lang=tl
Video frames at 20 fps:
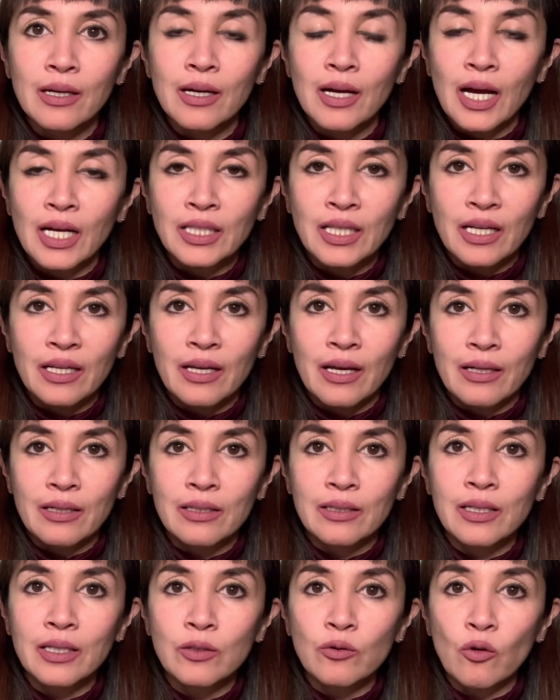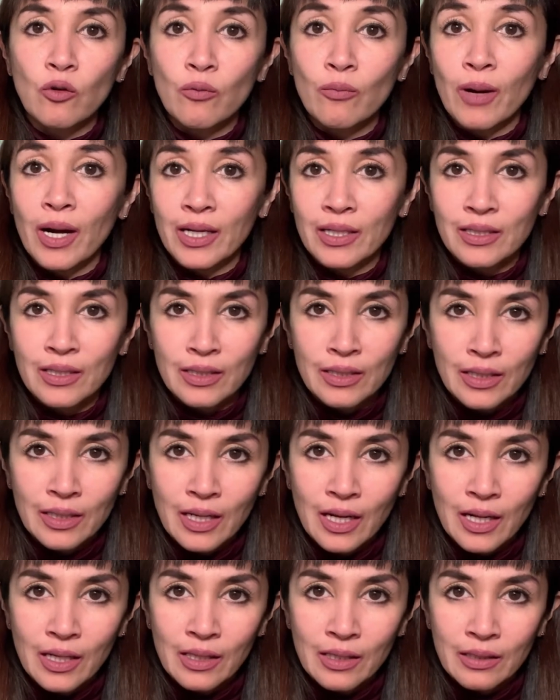ang nangyari dito, kung bakit ka
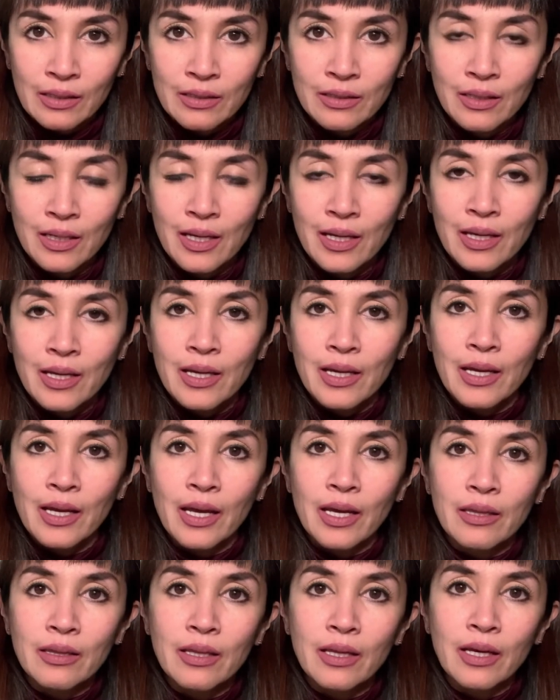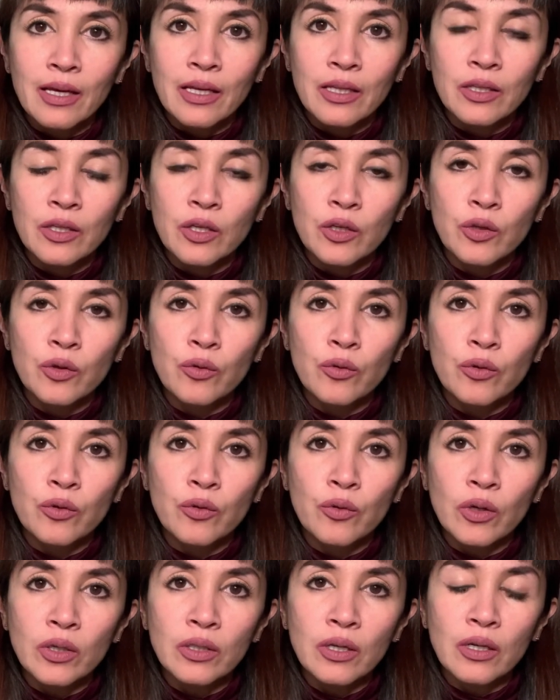nagalit. And then, you,
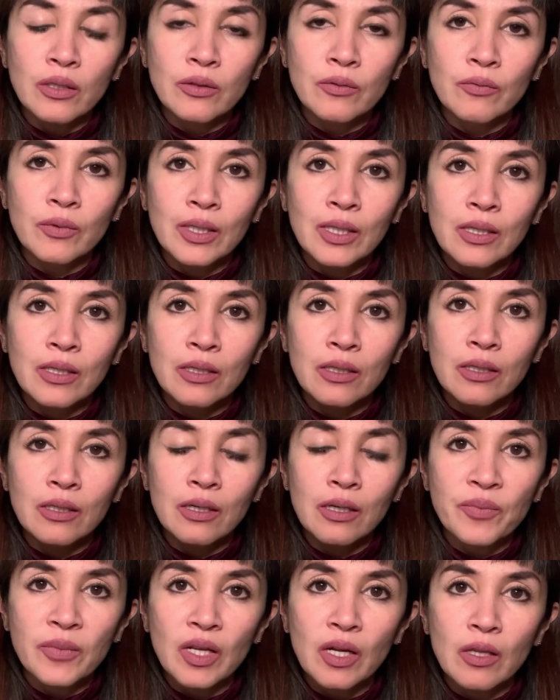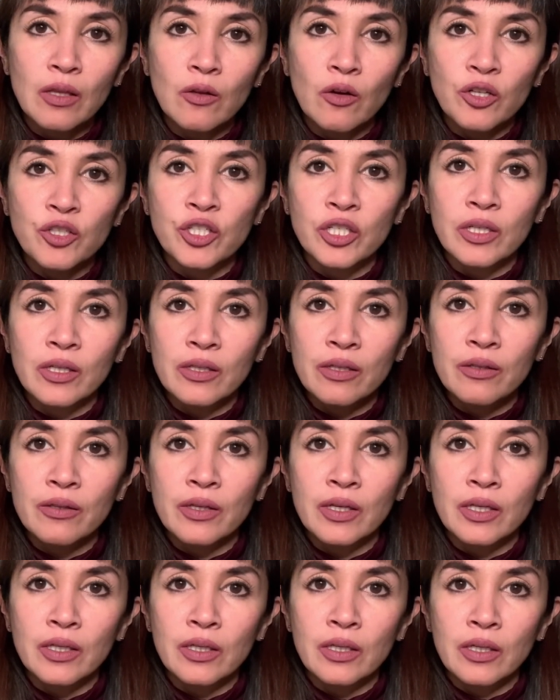you are not really logically
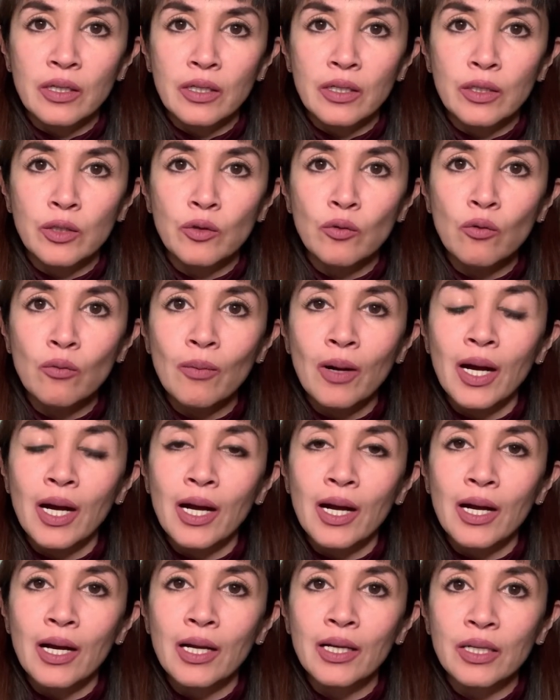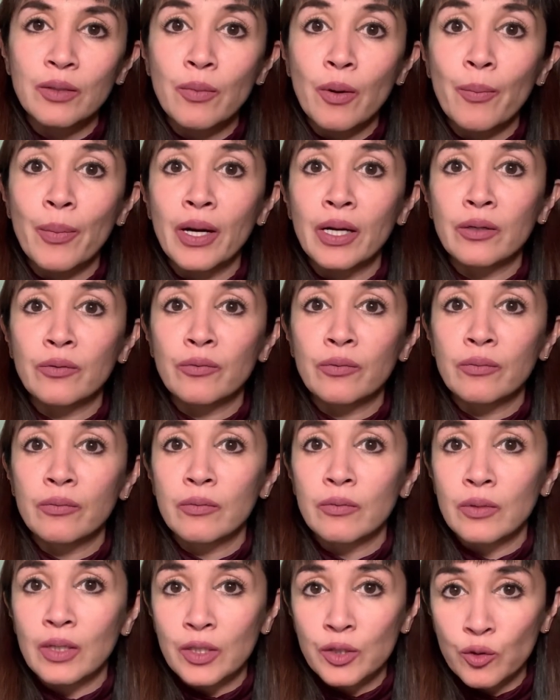thinking yung mga iba pang
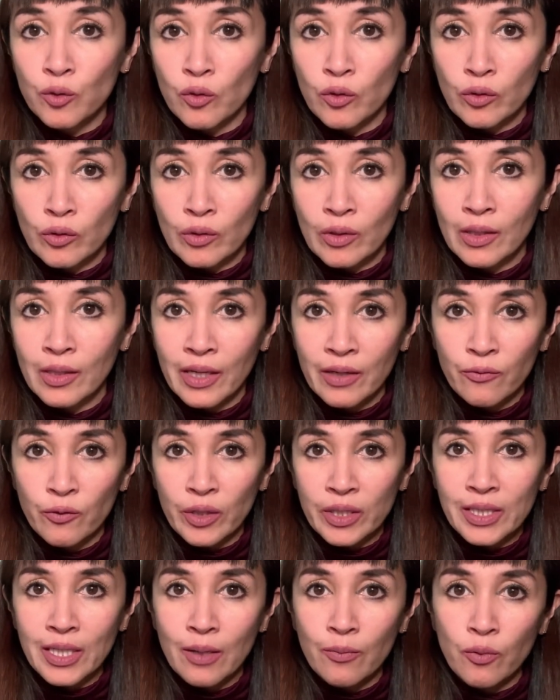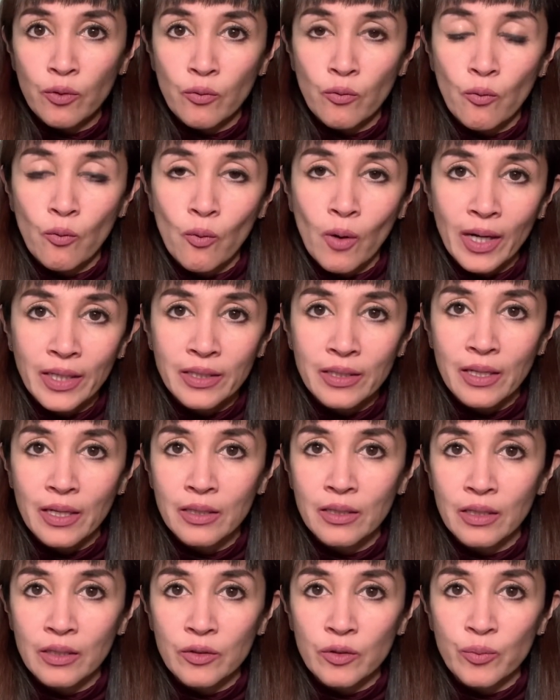rason. Like, for example, why did
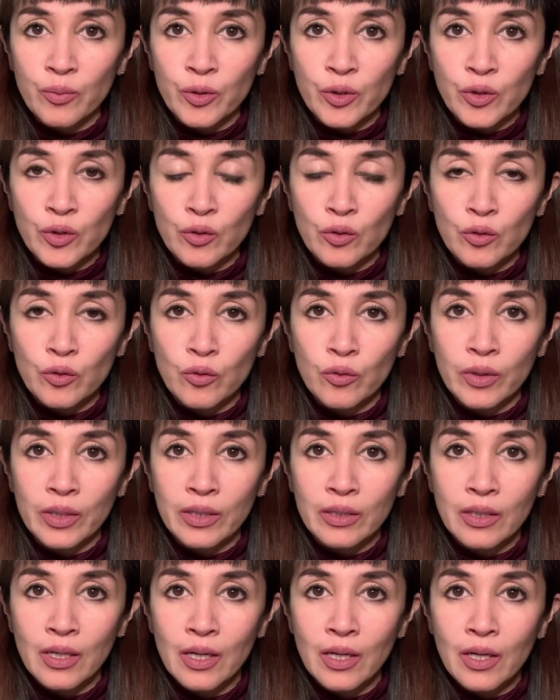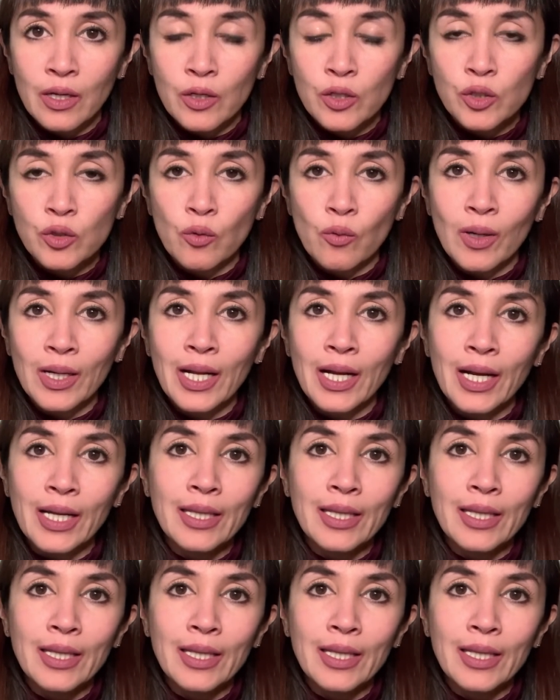that other person do it? So, walang